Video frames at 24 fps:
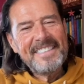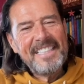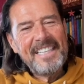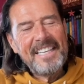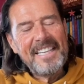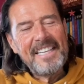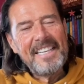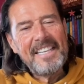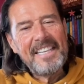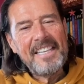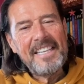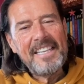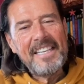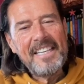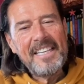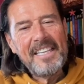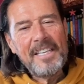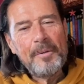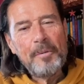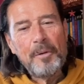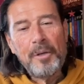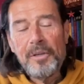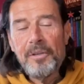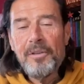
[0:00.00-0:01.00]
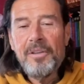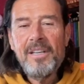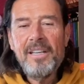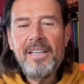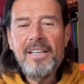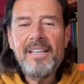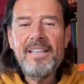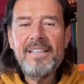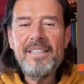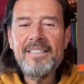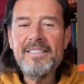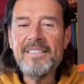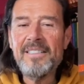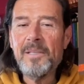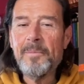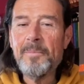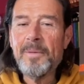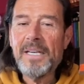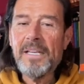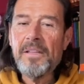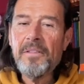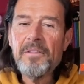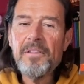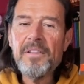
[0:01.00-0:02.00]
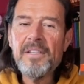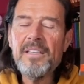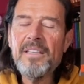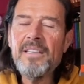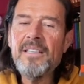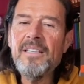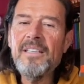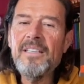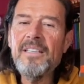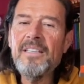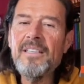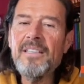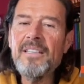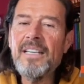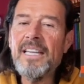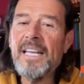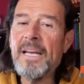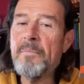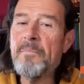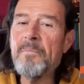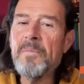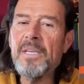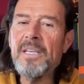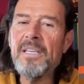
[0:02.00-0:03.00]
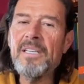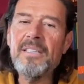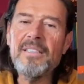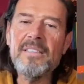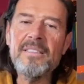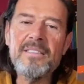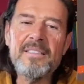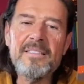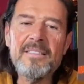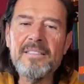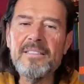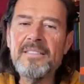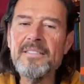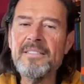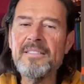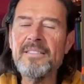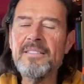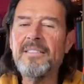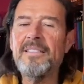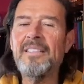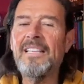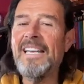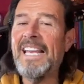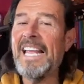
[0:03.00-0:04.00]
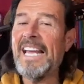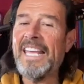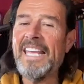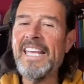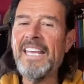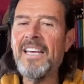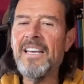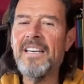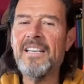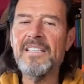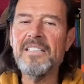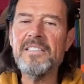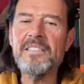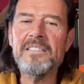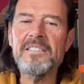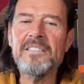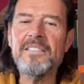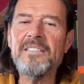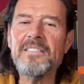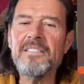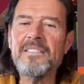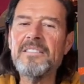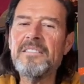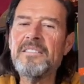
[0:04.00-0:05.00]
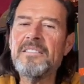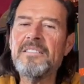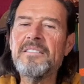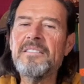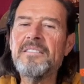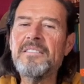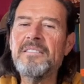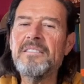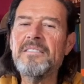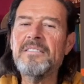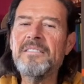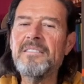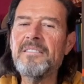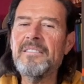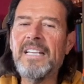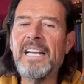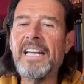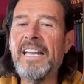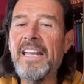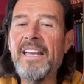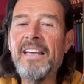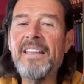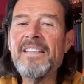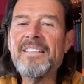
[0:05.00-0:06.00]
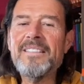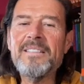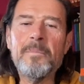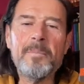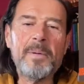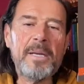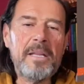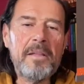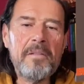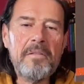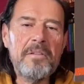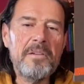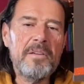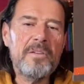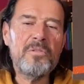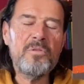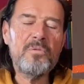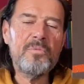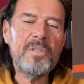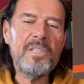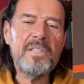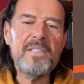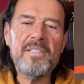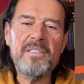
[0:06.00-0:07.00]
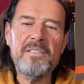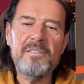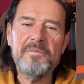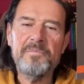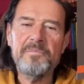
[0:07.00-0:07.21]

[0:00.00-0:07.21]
Y bueno, si te parece, cambia la queja. La queja desaparece de tu vida.